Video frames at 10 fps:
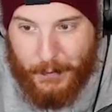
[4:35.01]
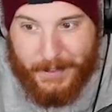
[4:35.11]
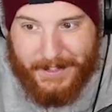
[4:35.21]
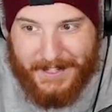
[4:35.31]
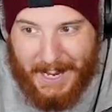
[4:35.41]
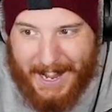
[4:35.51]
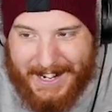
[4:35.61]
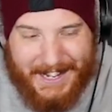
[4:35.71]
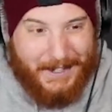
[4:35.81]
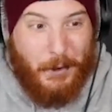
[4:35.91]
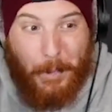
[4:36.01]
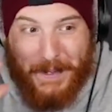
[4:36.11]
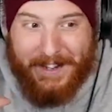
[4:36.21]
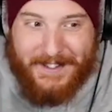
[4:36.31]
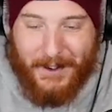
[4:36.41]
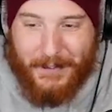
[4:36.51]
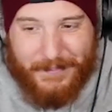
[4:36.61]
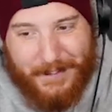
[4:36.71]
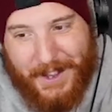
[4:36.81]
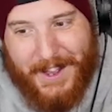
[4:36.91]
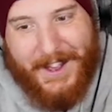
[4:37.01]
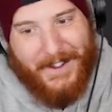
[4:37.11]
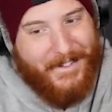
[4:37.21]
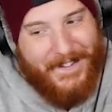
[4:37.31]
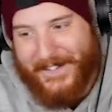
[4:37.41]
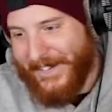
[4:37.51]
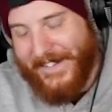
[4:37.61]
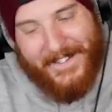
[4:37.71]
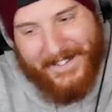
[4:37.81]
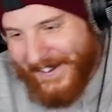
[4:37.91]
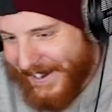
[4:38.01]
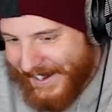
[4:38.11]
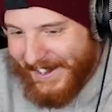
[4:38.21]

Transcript: 40 Tage lang nur Bier saufen? Uiuiuiui.